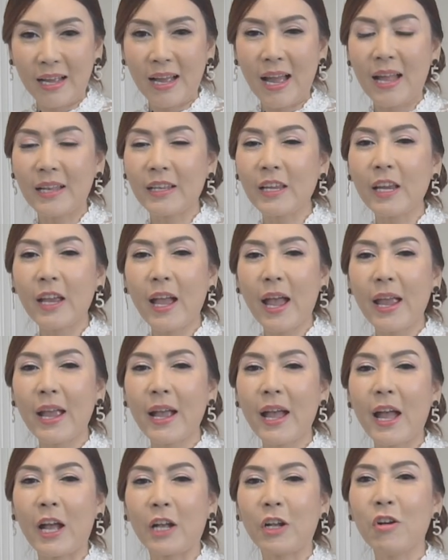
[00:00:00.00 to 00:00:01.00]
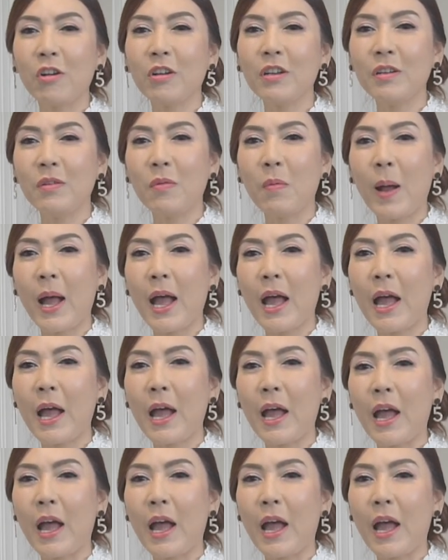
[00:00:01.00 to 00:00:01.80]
กการง่าย ๆค่ะ ก็คือว่า